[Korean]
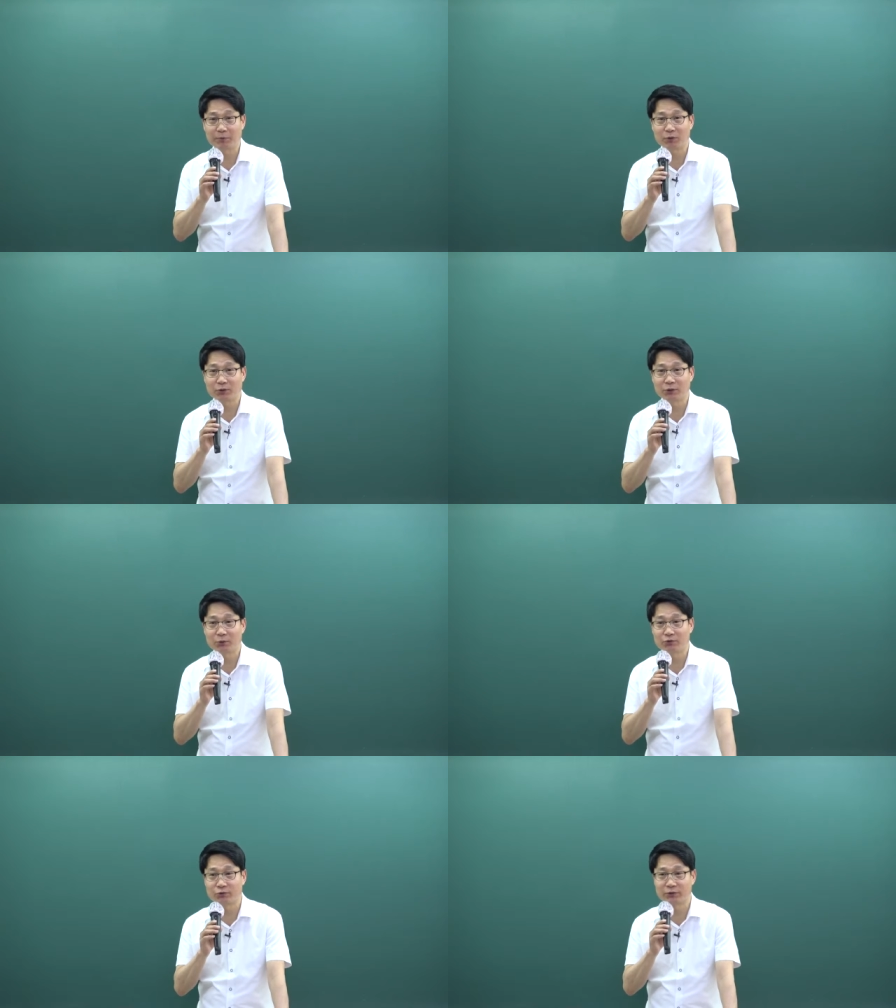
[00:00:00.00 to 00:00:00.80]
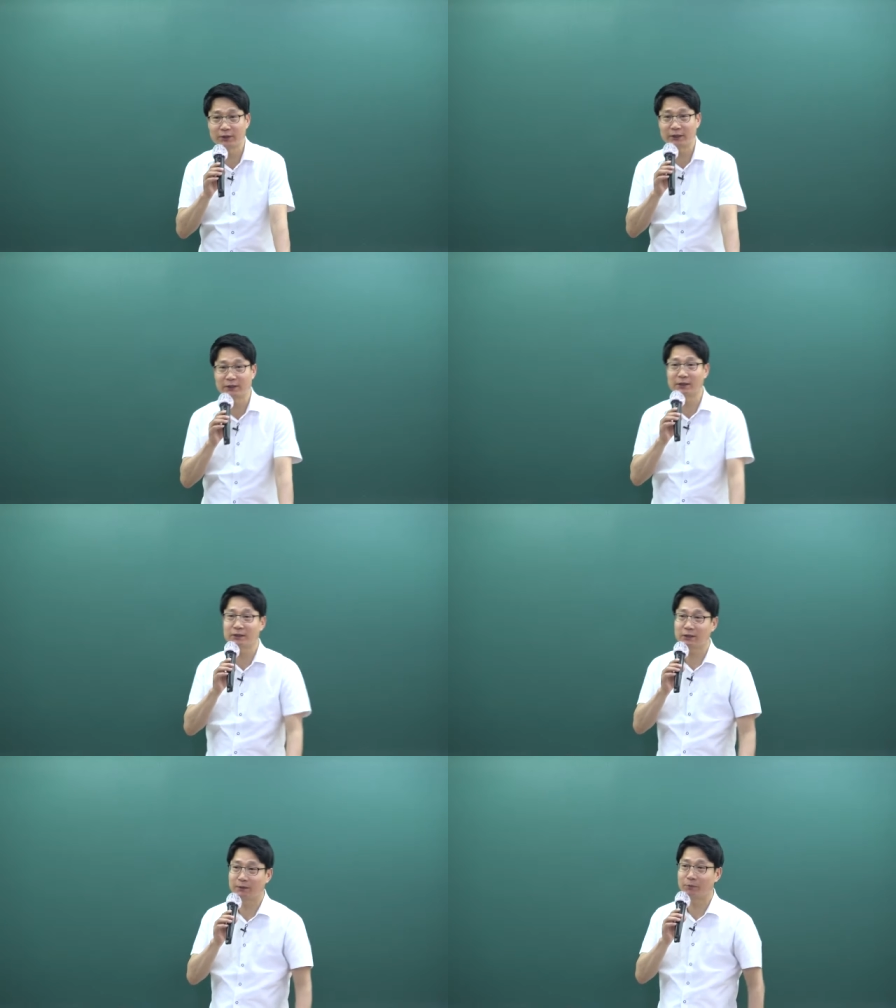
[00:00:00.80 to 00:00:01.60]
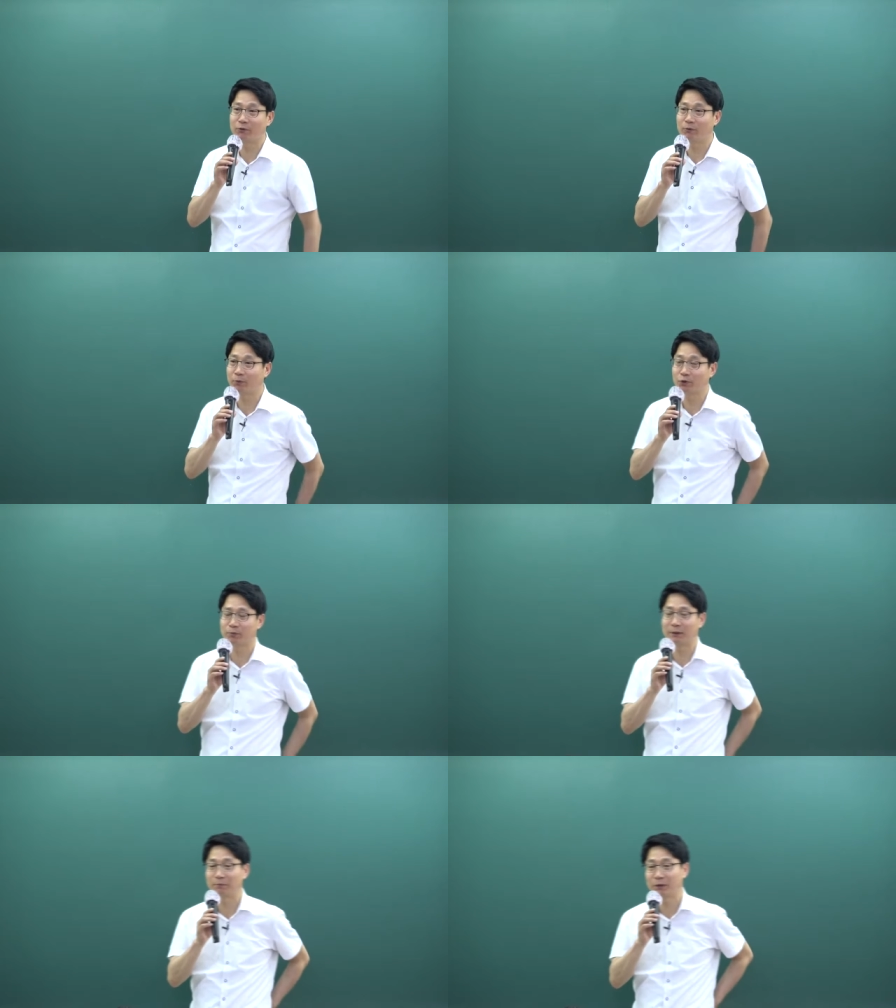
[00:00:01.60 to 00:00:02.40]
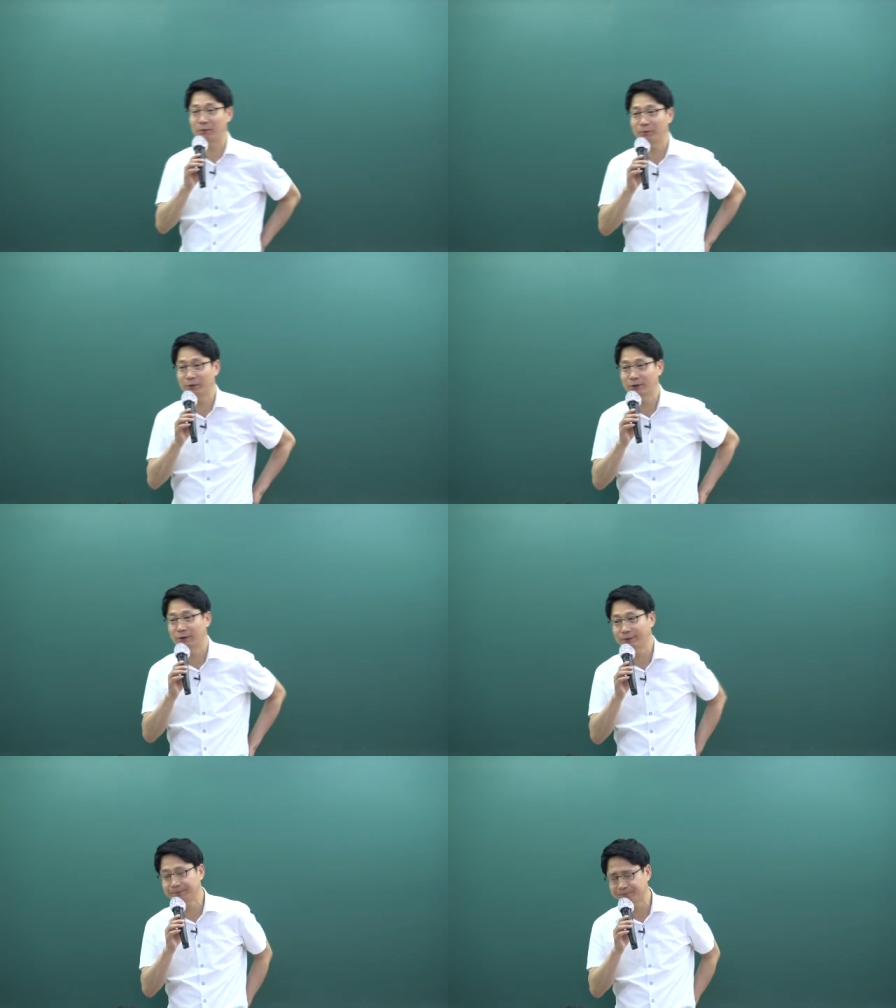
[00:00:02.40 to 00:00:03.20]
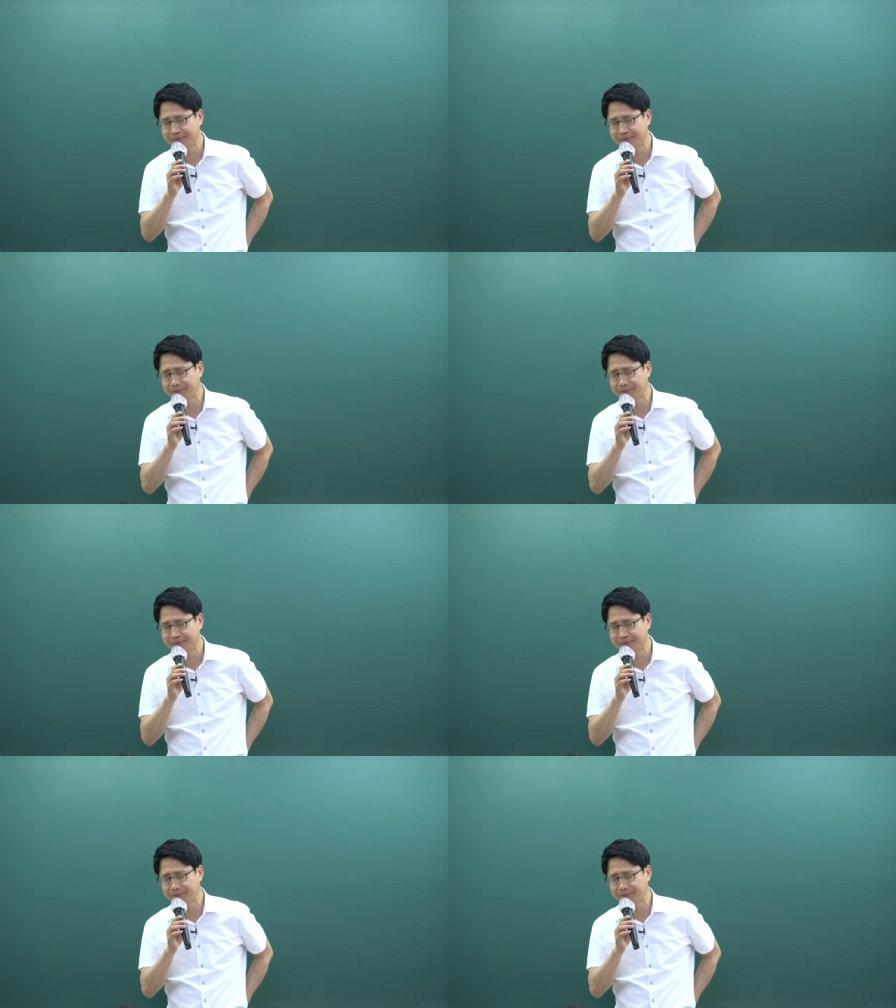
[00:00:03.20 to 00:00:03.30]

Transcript: 펴놓으시고 취득세 지난 시간에 배운 걸 복습을 한번 해보면요.